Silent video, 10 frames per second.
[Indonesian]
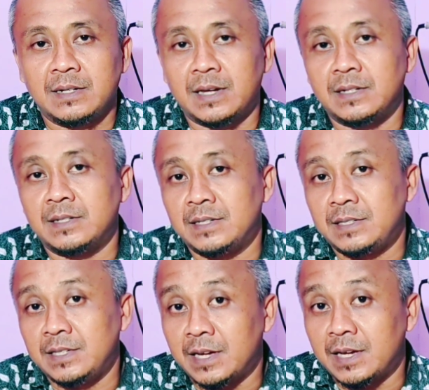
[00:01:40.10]
Dan
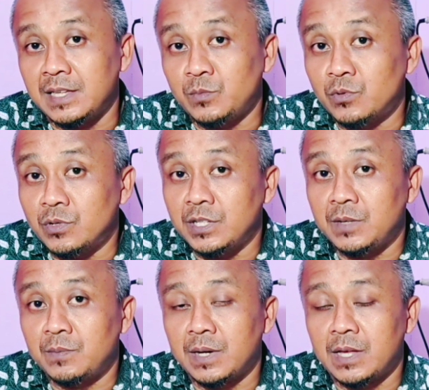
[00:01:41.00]
ketika ibu
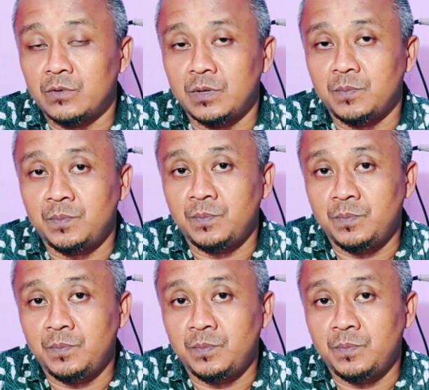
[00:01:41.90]
ingin melakukan